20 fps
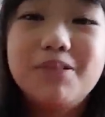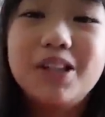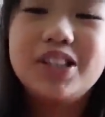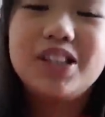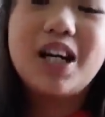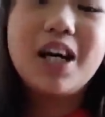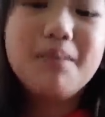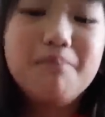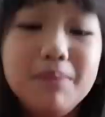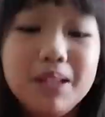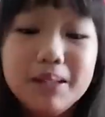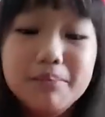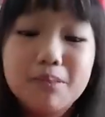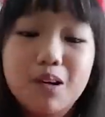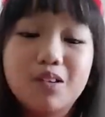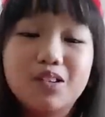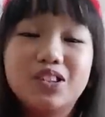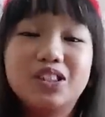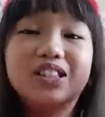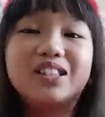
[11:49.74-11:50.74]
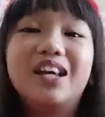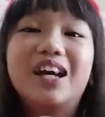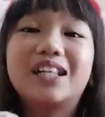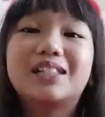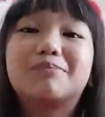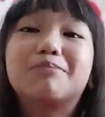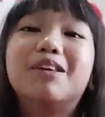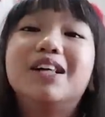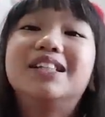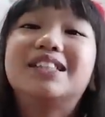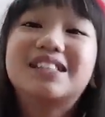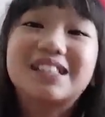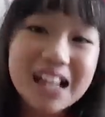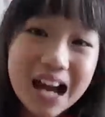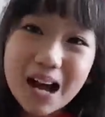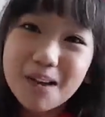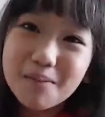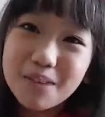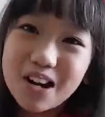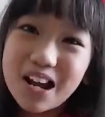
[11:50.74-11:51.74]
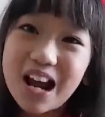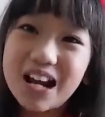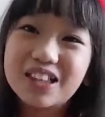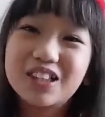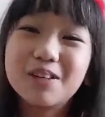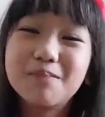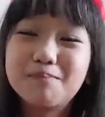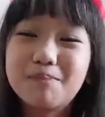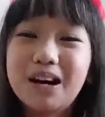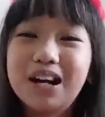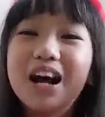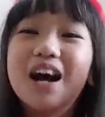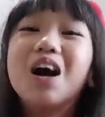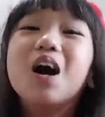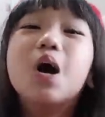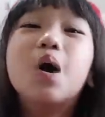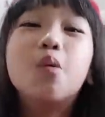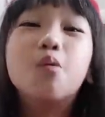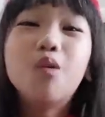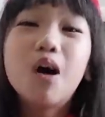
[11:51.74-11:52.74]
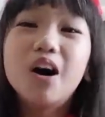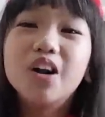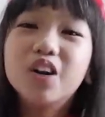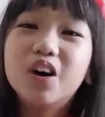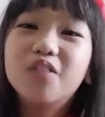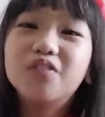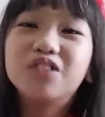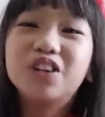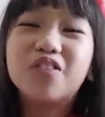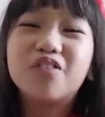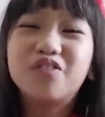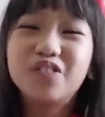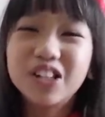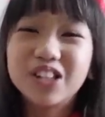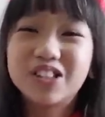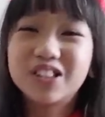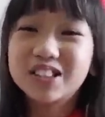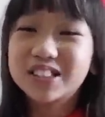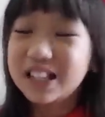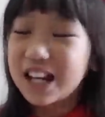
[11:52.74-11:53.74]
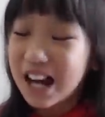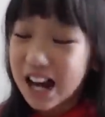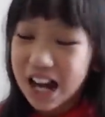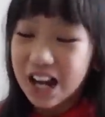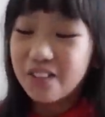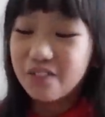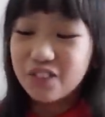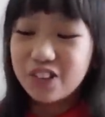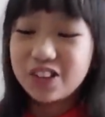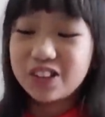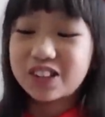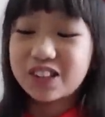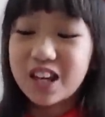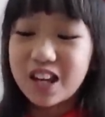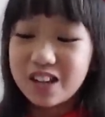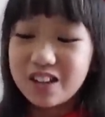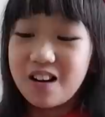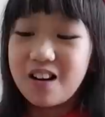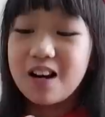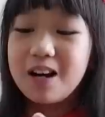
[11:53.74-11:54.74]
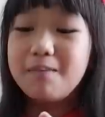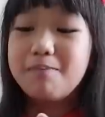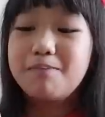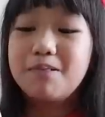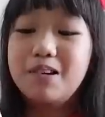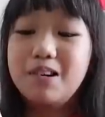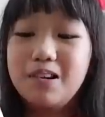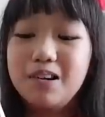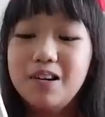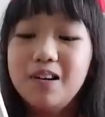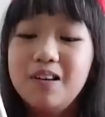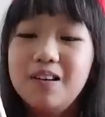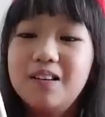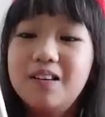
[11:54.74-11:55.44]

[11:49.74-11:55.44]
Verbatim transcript: po at saka Memoji, next po is camera ating parang one of the features ng iPhone 10R po.